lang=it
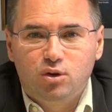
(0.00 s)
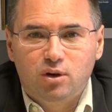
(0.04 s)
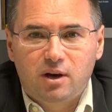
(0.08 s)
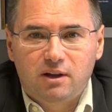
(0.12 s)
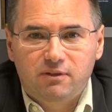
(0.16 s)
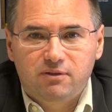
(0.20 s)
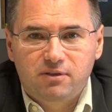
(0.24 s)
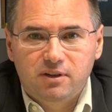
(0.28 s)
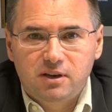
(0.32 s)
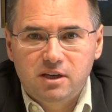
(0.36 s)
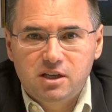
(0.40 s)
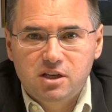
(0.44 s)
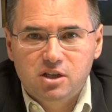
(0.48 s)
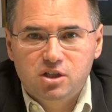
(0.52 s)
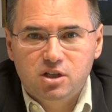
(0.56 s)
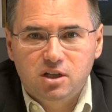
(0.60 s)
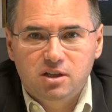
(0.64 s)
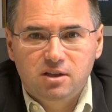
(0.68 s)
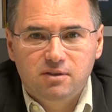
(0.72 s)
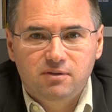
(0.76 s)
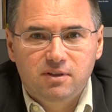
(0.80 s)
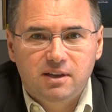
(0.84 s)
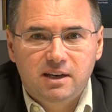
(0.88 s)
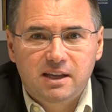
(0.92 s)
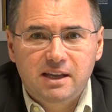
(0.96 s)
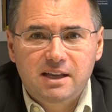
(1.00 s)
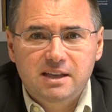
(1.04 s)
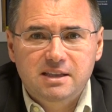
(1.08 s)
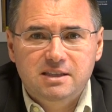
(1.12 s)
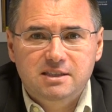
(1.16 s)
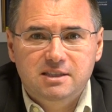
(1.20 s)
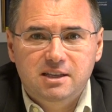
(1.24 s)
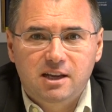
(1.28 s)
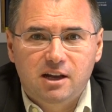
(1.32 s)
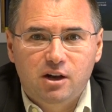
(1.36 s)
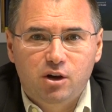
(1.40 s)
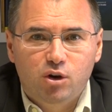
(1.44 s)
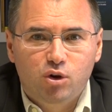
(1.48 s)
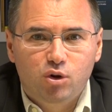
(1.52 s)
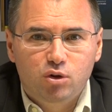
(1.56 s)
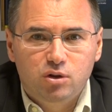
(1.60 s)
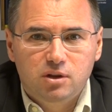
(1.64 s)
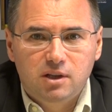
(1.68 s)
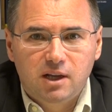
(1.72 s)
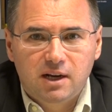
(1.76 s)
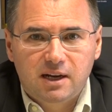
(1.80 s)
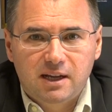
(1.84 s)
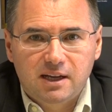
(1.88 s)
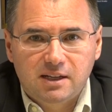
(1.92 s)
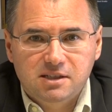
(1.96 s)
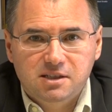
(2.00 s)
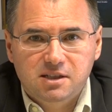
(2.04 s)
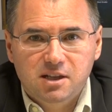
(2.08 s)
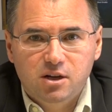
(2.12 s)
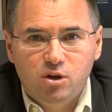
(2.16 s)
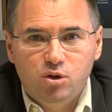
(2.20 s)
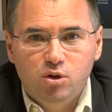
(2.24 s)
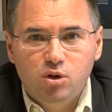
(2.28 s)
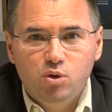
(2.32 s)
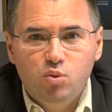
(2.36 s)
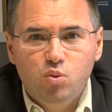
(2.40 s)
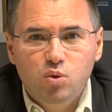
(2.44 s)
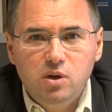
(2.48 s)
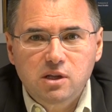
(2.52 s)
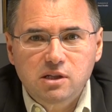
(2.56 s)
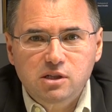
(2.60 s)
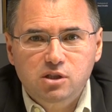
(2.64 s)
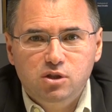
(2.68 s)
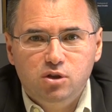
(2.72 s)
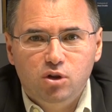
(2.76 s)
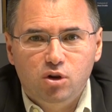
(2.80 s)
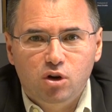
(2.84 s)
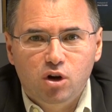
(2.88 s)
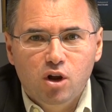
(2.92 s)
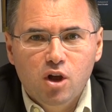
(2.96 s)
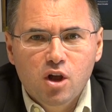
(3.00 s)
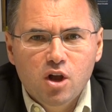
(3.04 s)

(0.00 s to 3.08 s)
La Fenice di Venezia o del castello di Windsor,